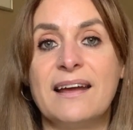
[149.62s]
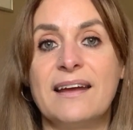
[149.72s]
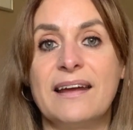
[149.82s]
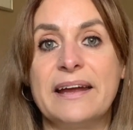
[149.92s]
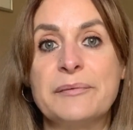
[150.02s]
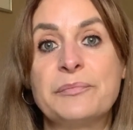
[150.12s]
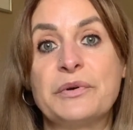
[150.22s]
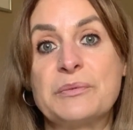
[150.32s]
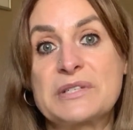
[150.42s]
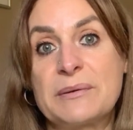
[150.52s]
eh,
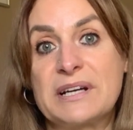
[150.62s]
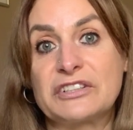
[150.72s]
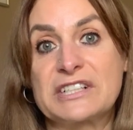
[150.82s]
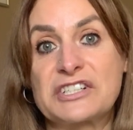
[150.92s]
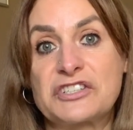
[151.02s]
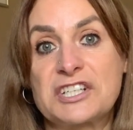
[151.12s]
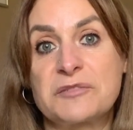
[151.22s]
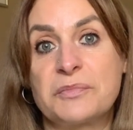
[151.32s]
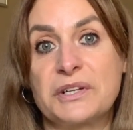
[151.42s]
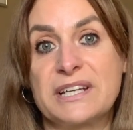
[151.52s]
podemos hablar de otras
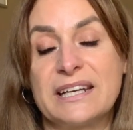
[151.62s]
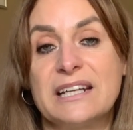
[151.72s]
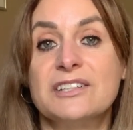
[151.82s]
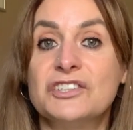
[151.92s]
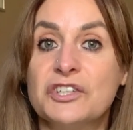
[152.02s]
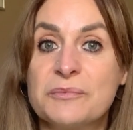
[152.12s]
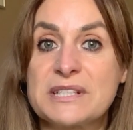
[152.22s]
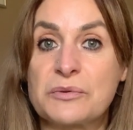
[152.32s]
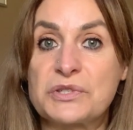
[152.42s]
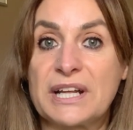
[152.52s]
cosas porque no me
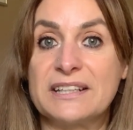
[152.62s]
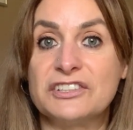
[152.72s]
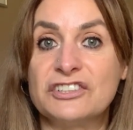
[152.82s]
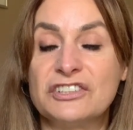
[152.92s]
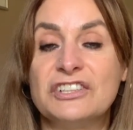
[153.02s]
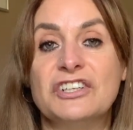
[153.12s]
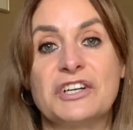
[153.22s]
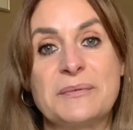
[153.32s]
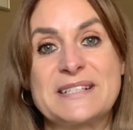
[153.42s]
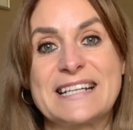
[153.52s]
está gustando
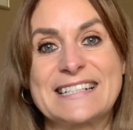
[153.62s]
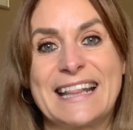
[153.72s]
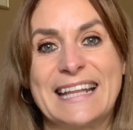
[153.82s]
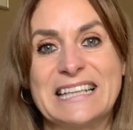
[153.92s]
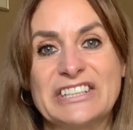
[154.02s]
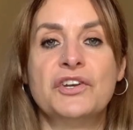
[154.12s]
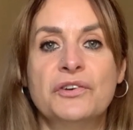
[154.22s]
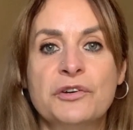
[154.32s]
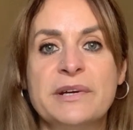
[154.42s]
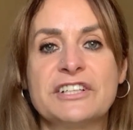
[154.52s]
lo que me estás diciendo.
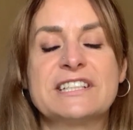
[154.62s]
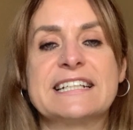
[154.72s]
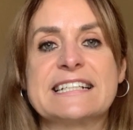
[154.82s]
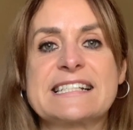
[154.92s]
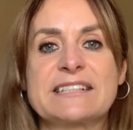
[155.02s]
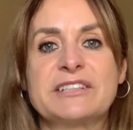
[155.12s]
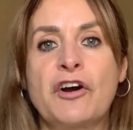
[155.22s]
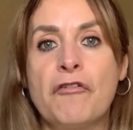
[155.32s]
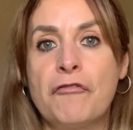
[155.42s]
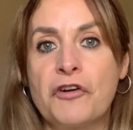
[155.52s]
Número 3.
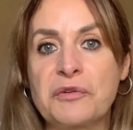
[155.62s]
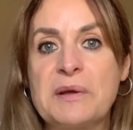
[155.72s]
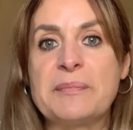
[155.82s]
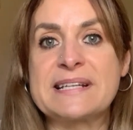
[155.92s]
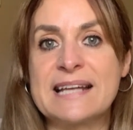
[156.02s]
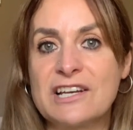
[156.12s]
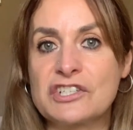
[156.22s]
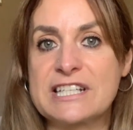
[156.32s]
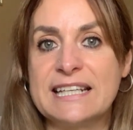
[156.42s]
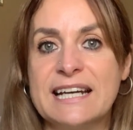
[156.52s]
Conforme pasan
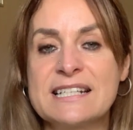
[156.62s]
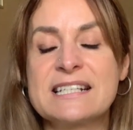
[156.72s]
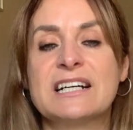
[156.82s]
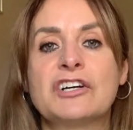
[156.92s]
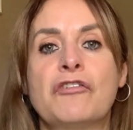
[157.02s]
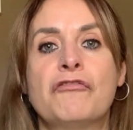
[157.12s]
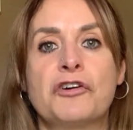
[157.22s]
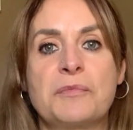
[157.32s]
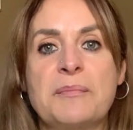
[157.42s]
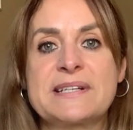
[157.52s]
los días,
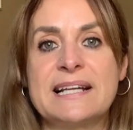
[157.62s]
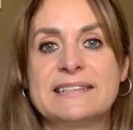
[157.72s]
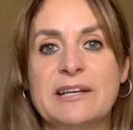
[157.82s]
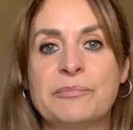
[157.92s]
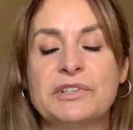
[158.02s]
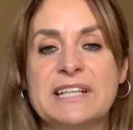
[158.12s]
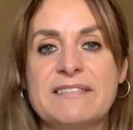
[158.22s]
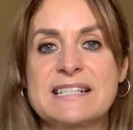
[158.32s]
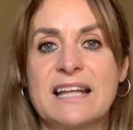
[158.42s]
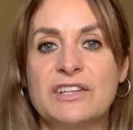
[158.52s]
conforme pasa el tiempo, te
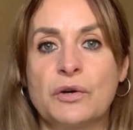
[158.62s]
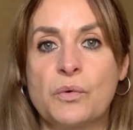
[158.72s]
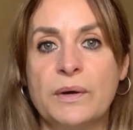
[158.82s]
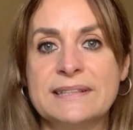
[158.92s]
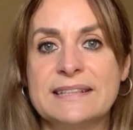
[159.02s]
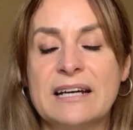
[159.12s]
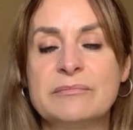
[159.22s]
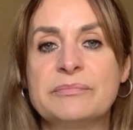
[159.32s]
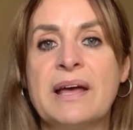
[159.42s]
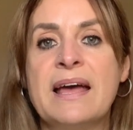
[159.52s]
vas dando
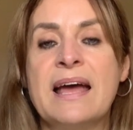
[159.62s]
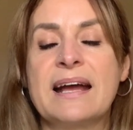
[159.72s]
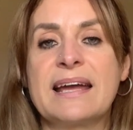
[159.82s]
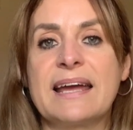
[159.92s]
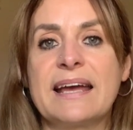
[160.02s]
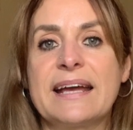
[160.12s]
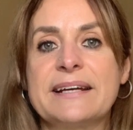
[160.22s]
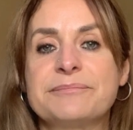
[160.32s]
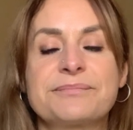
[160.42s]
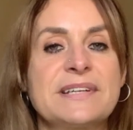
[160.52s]
cuenta
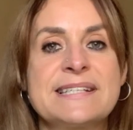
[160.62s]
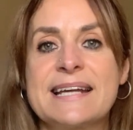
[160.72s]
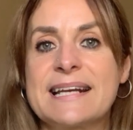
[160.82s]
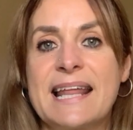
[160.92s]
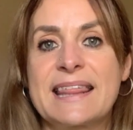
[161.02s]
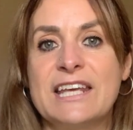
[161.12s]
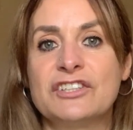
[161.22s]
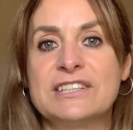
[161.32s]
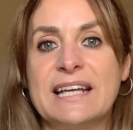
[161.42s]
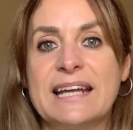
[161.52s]
que esa
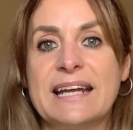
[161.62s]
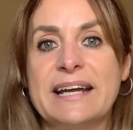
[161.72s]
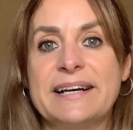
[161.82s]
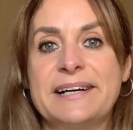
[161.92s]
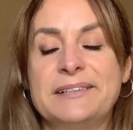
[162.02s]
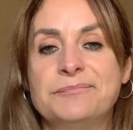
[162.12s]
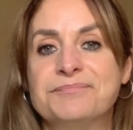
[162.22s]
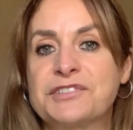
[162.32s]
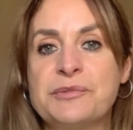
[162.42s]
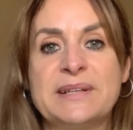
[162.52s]
relación de
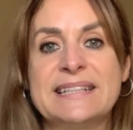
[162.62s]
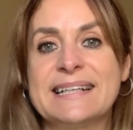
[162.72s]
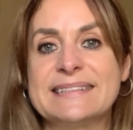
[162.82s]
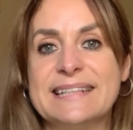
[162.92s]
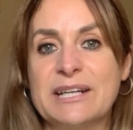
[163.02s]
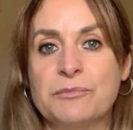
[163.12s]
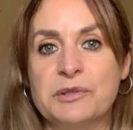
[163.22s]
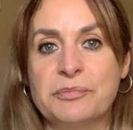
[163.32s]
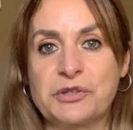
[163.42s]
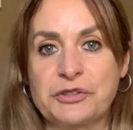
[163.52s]
romántica tiene
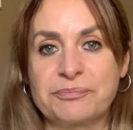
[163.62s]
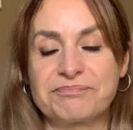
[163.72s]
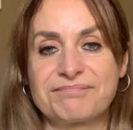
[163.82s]
muy poco.